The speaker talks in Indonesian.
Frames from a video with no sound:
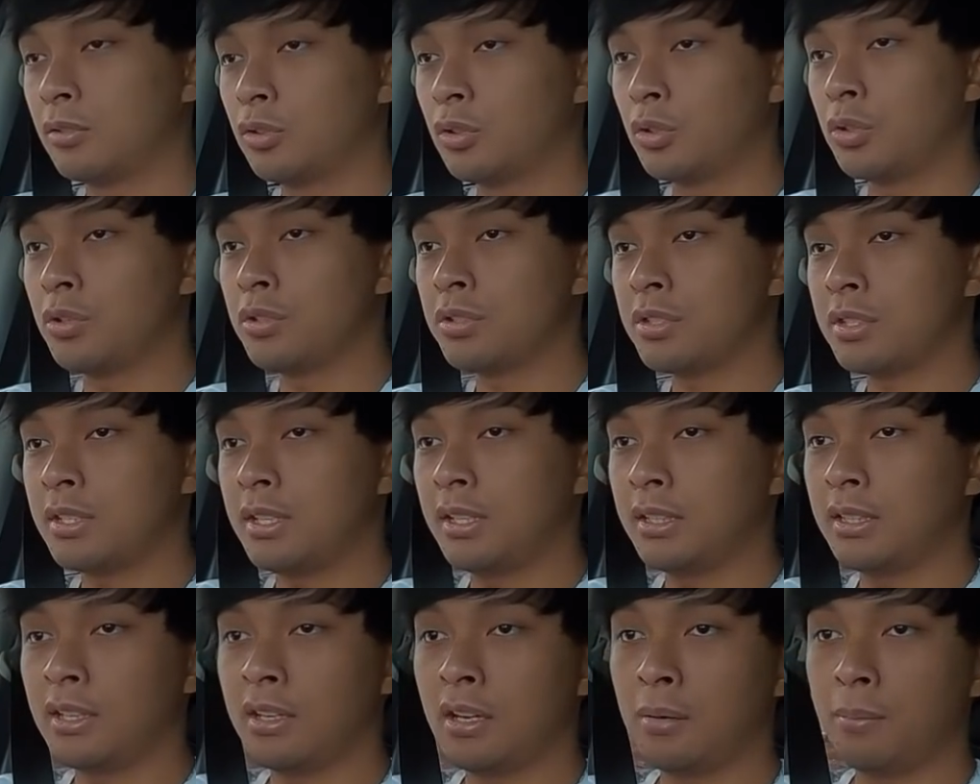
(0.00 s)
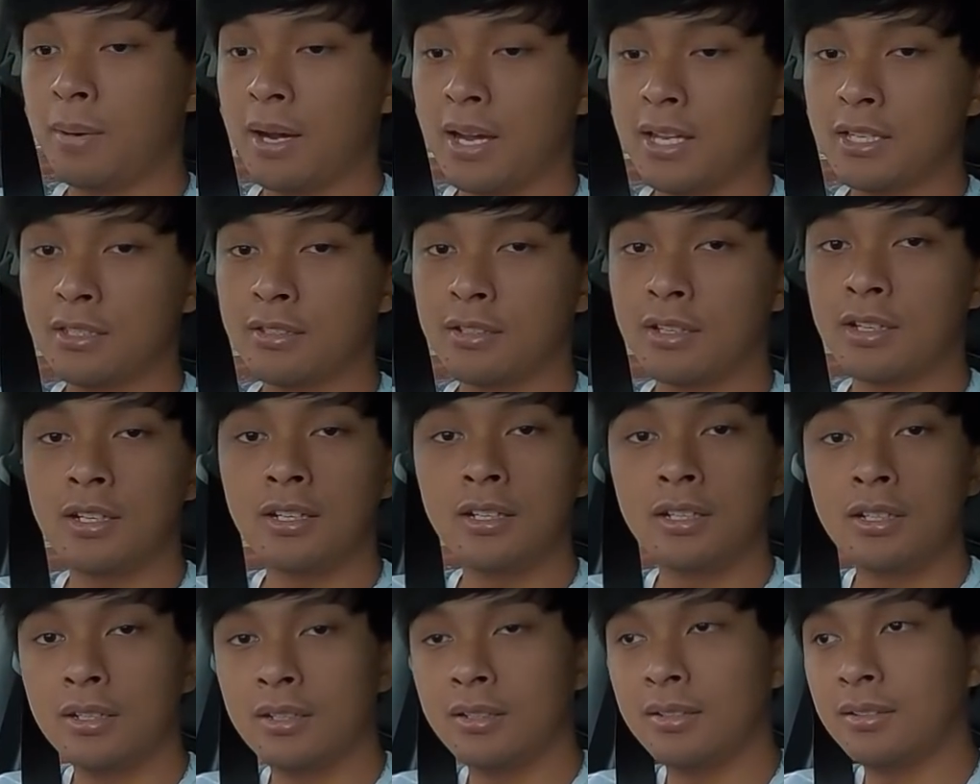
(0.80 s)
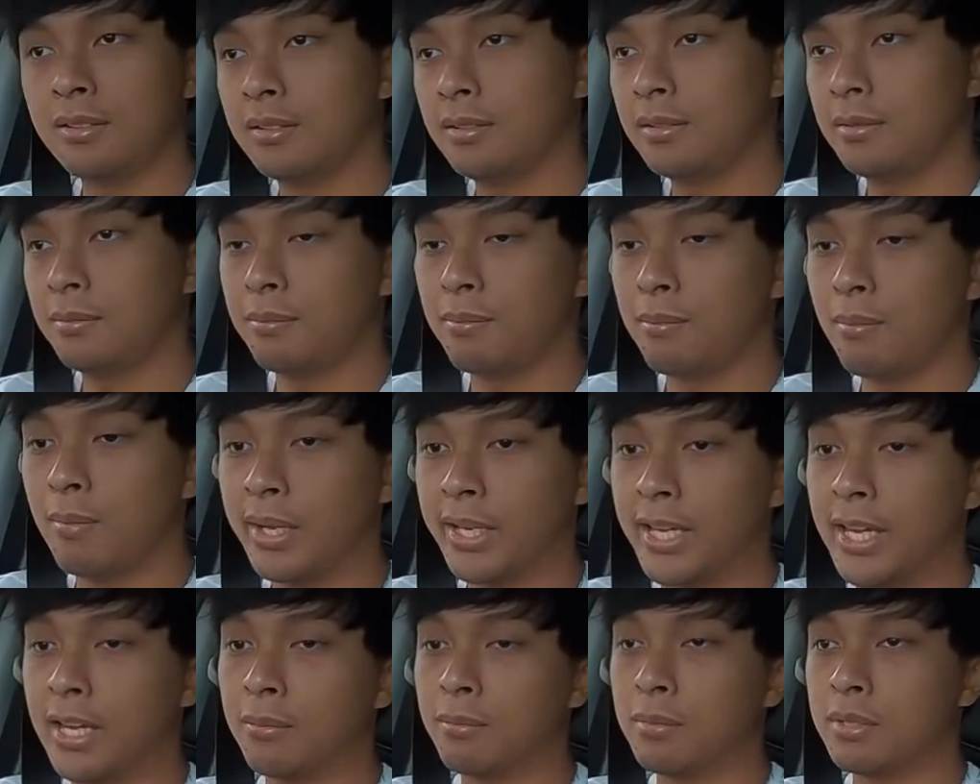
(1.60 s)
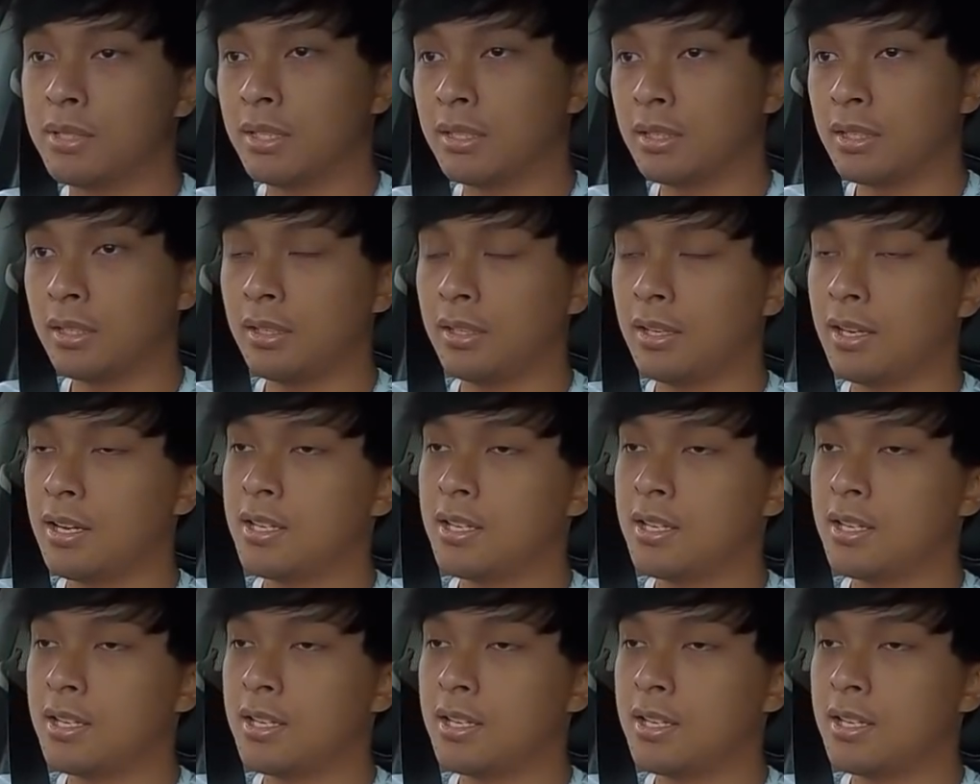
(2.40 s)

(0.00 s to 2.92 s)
terus kita ngebahas ke bagian mesinnya nih